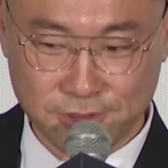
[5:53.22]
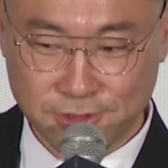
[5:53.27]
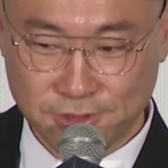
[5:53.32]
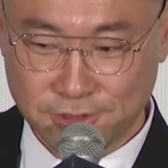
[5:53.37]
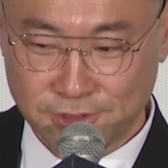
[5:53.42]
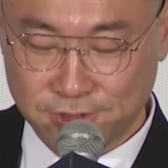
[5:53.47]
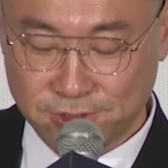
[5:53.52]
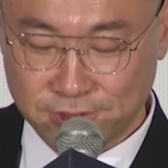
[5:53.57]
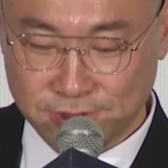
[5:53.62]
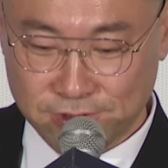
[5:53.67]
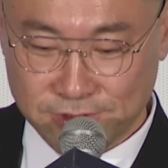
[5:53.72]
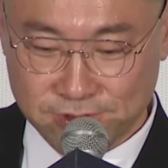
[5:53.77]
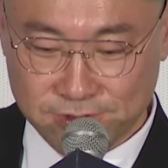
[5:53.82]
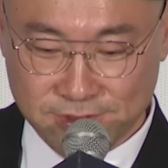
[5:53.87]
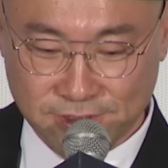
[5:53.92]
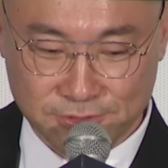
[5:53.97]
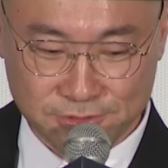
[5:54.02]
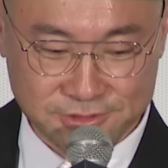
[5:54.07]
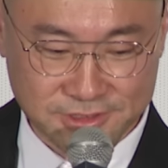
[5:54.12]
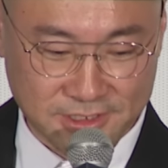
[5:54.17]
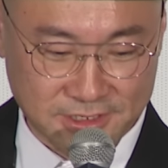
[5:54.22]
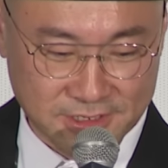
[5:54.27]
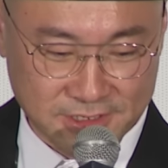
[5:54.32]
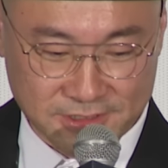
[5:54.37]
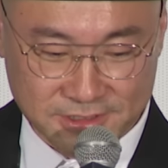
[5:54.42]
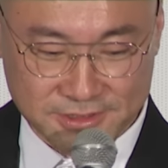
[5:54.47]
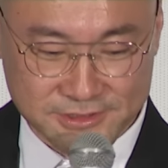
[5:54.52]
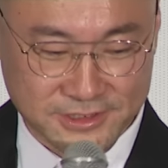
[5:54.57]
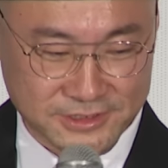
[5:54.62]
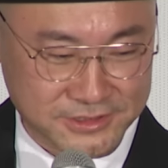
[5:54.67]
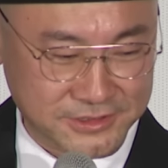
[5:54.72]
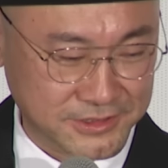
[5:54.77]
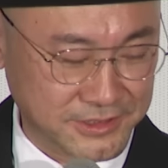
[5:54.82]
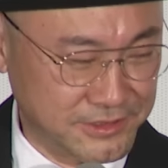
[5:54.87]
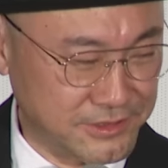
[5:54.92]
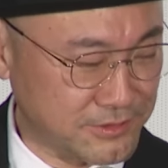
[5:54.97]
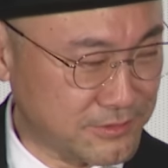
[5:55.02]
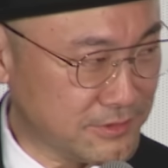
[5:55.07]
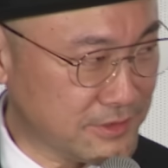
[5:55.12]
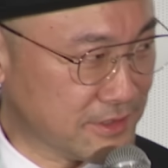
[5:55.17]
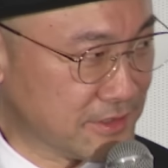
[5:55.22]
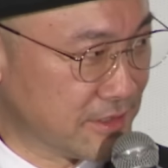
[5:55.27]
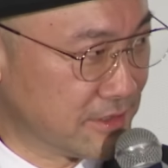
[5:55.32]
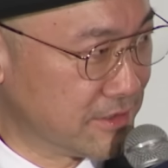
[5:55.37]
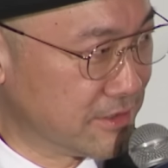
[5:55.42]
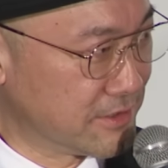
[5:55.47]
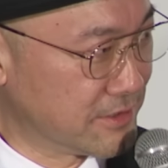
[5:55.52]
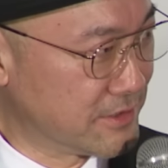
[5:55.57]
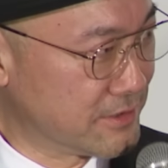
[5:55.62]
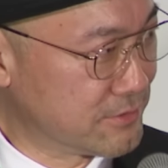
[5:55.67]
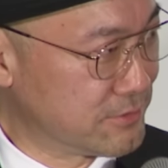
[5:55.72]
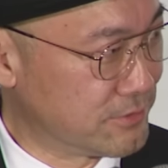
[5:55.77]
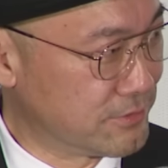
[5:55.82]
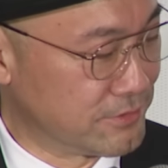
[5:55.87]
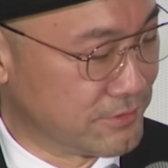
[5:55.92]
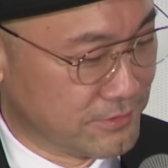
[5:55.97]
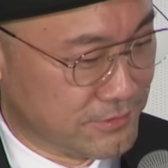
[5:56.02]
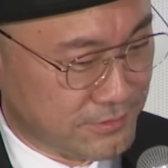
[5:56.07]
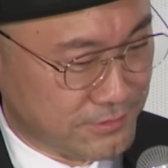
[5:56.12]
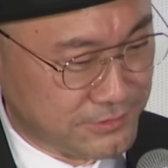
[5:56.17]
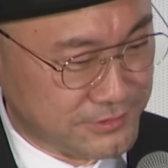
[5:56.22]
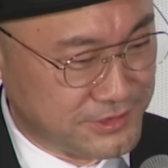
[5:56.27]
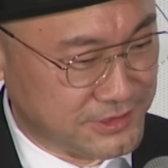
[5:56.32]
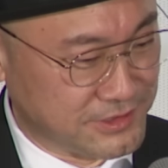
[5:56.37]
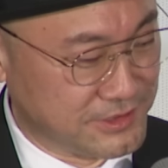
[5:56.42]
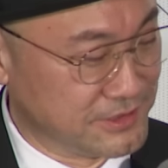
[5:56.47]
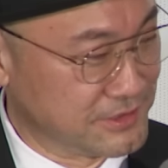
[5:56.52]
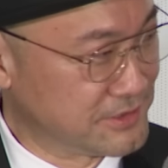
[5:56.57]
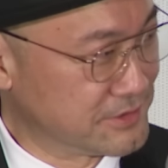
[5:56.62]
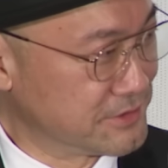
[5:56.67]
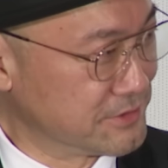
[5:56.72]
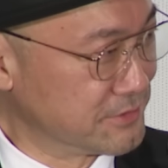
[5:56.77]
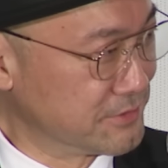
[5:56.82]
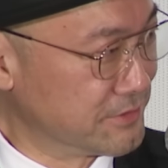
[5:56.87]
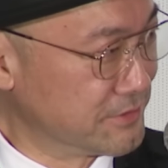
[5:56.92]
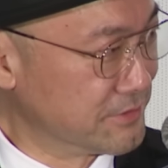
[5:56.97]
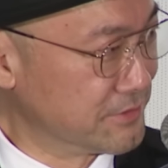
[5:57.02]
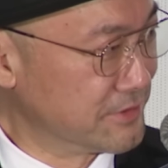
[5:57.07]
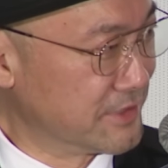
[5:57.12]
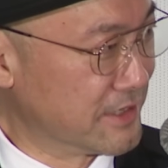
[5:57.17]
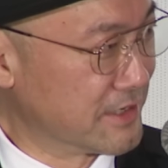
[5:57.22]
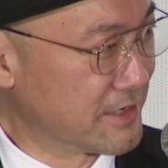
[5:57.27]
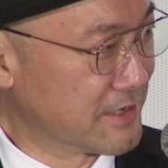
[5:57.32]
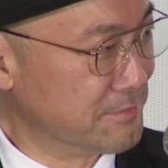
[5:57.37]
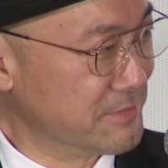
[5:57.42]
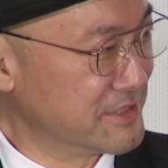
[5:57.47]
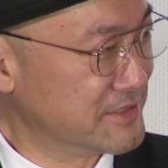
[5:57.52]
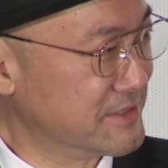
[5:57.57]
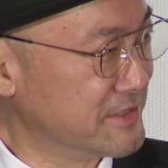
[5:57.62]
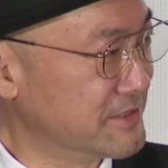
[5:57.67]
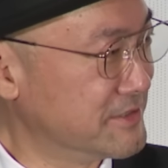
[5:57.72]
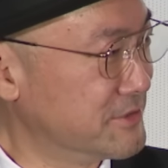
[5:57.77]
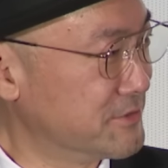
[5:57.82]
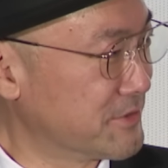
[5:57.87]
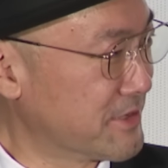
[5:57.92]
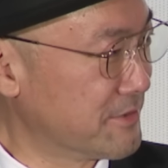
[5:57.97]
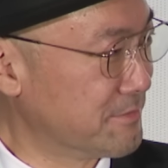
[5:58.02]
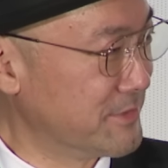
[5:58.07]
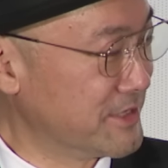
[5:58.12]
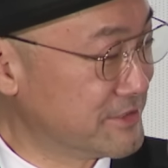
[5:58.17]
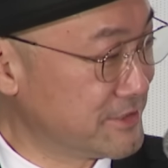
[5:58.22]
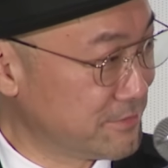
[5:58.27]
い、タオちゃんがね差し入れてくれたなんかこう、うん、直筆のなんかメッセージとかめ